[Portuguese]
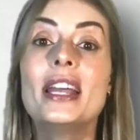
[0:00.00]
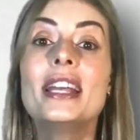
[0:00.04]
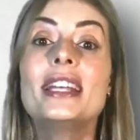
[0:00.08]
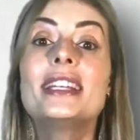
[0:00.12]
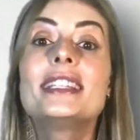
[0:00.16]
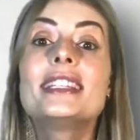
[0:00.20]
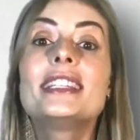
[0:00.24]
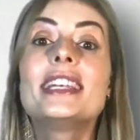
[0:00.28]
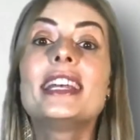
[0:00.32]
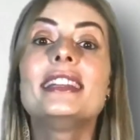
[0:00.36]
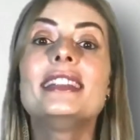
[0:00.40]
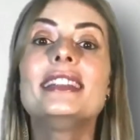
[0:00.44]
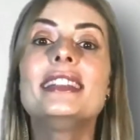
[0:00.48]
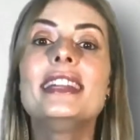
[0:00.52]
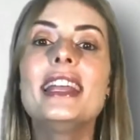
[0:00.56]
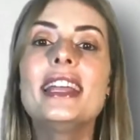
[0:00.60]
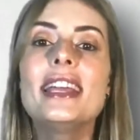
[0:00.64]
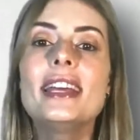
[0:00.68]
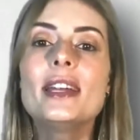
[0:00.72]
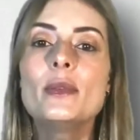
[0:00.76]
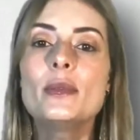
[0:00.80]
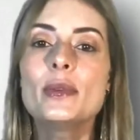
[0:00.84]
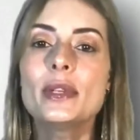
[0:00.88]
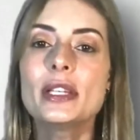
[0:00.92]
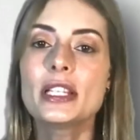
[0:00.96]

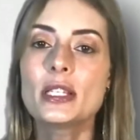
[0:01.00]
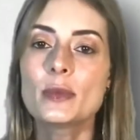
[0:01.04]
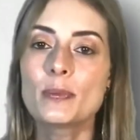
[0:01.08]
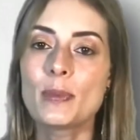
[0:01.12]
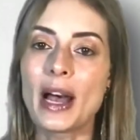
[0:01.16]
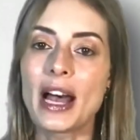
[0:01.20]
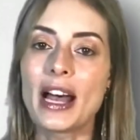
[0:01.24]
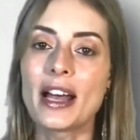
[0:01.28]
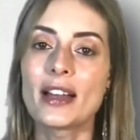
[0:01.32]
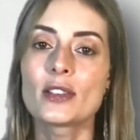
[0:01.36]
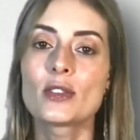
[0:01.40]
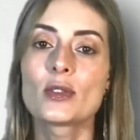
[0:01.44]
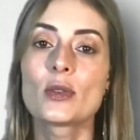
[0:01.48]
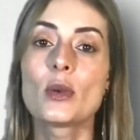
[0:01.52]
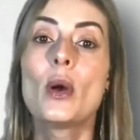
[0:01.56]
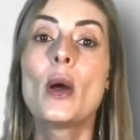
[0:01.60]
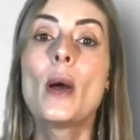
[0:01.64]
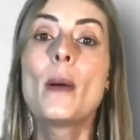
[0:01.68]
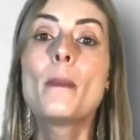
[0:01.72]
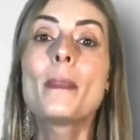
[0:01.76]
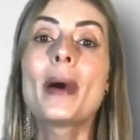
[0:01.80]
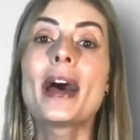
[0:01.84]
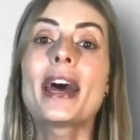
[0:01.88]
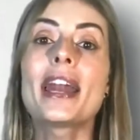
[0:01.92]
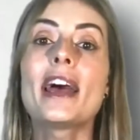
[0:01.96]
cederam espaço
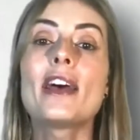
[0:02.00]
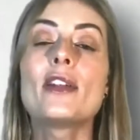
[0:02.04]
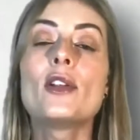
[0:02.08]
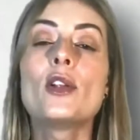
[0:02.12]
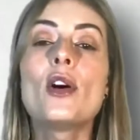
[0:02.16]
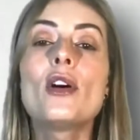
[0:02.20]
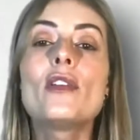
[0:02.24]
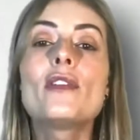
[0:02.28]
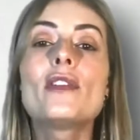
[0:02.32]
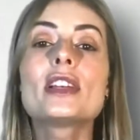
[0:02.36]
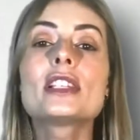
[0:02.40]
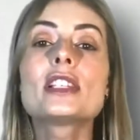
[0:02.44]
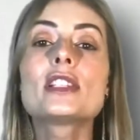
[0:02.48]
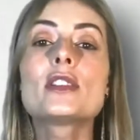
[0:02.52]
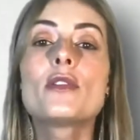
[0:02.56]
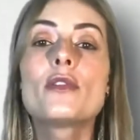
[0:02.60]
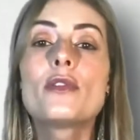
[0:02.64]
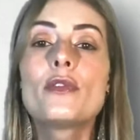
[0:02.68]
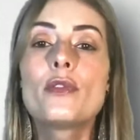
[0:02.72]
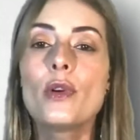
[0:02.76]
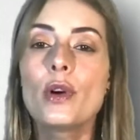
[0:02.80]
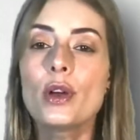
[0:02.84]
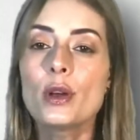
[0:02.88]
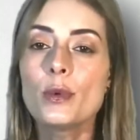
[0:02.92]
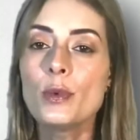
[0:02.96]
para novas
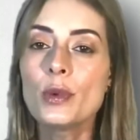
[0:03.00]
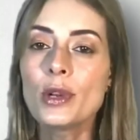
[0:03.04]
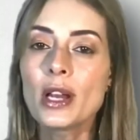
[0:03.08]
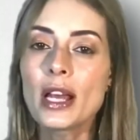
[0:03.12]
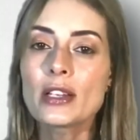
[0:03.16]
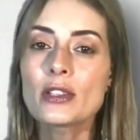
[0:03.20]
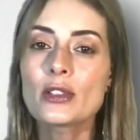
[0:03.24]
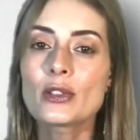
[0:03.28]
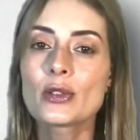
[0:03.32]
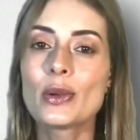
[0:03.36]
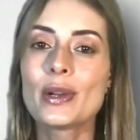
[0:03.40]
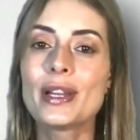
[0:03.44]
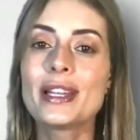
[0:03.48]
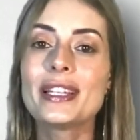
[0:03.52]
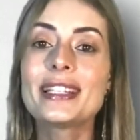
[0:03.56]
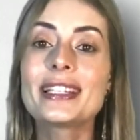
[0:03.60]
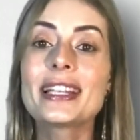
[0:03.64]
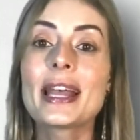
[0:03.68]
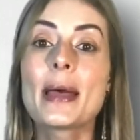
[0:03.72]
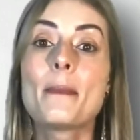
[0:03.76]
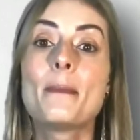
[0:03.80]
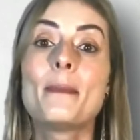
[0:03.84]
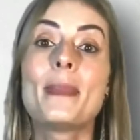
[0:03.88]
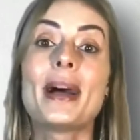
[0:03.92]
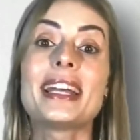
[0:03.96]
formulações
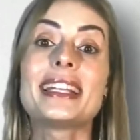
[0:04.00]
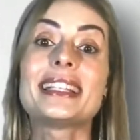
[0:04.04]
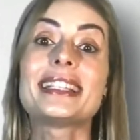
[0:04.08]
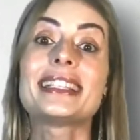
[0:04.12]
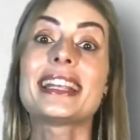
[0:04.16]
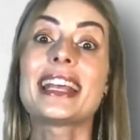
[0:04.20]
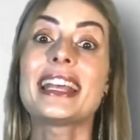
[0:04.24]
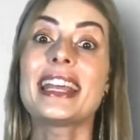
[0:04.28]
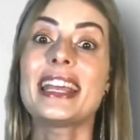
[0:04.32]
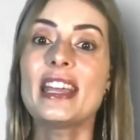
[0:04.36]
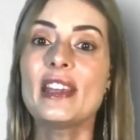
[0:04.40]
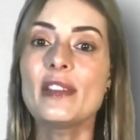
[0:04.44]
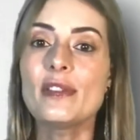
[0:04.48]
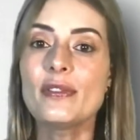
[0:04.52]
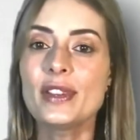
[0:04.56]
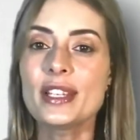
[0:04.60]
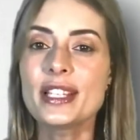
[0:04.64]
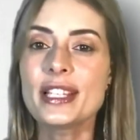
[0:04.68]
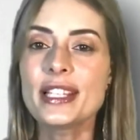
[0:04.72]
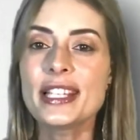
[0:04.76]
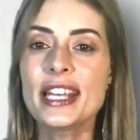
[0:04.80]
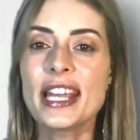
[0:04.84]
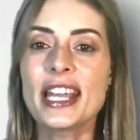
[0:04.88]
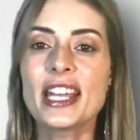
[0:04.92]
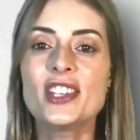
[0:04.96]
mais
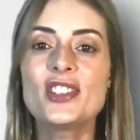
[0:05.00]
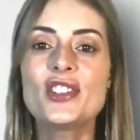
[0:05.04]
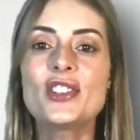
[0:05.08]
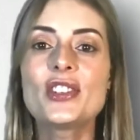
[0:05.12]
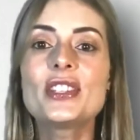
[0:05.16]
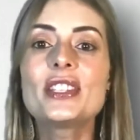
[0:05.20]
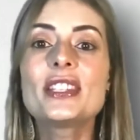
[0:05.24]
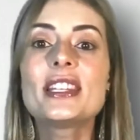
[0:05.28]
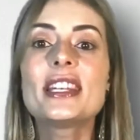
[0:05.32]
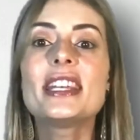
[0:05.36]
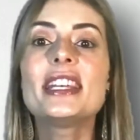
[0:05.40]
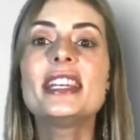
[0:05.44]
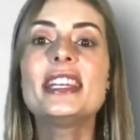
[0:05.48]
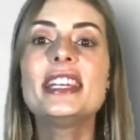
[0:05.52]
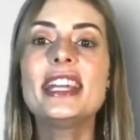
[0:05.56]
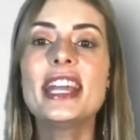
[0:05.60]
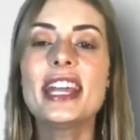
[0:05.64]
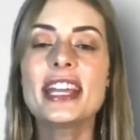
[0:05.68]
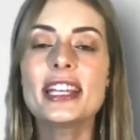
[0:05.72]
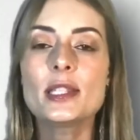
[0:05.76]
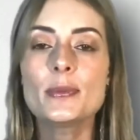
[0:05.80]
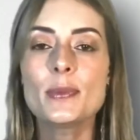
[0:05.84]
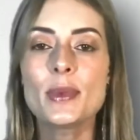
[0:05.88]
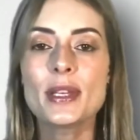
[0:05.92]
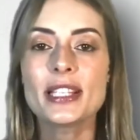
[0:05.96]
eficientes e
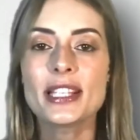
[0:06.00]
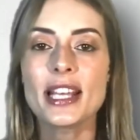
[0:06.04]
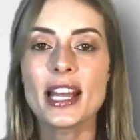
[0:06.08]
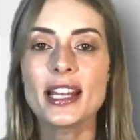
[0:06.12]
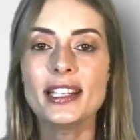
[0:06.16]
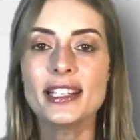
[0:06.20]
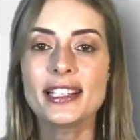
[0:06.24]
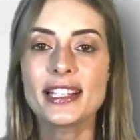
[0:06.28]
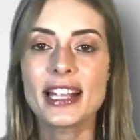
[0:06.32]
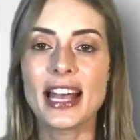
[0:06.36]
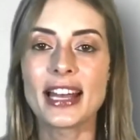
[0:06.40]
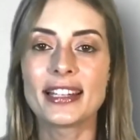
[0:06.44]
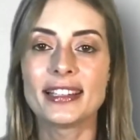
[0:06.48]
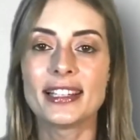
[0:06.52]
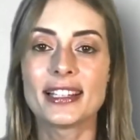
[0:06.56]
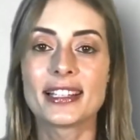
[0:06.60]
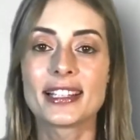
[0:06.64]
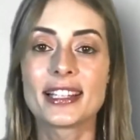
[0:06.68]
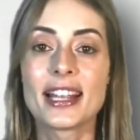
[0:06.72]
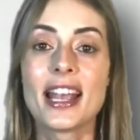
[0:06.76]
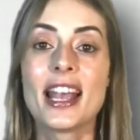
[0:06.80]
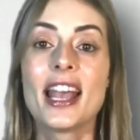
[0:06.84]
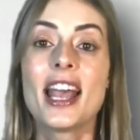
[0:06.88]
especializadas.